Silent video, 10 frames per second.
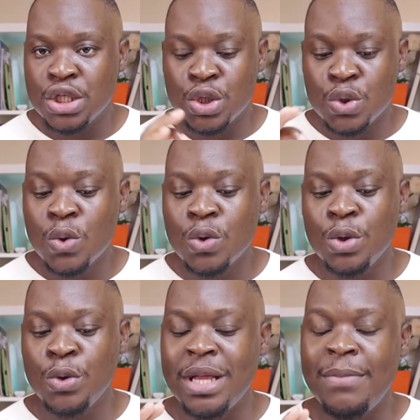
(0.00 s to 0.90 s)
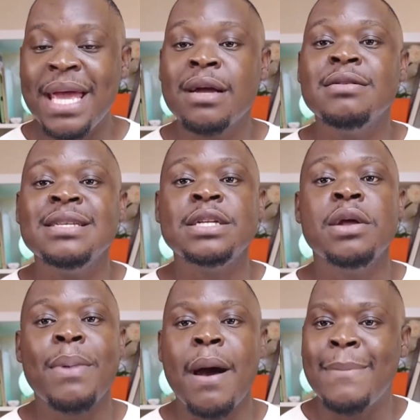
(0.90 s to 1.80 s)
Surtout, notez bien que le
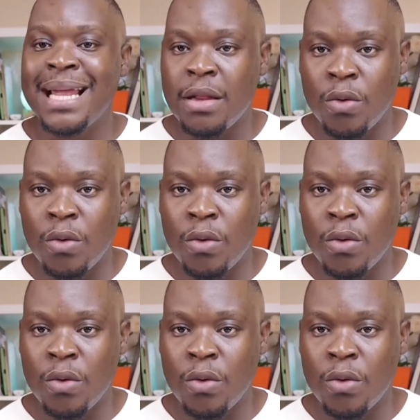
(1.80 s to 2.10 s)
site ne prend pas